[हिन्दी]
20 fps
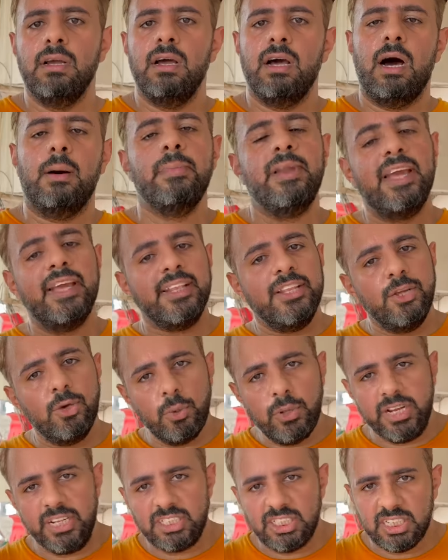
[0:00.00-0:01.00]
हमने एक न्यू
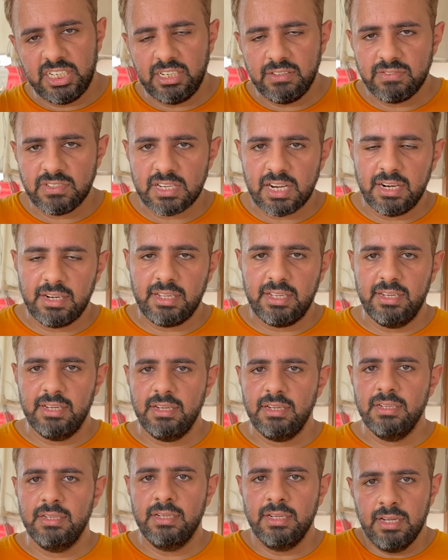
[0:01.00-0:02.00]
इनिशिएटिव स्टार्ट किया
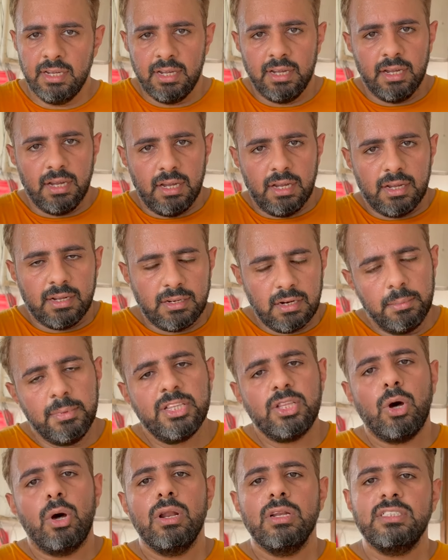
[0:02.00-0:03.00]

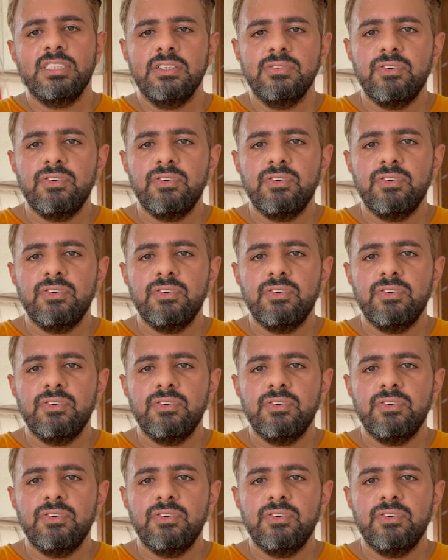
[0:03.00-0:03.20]
नमिथोलॉजी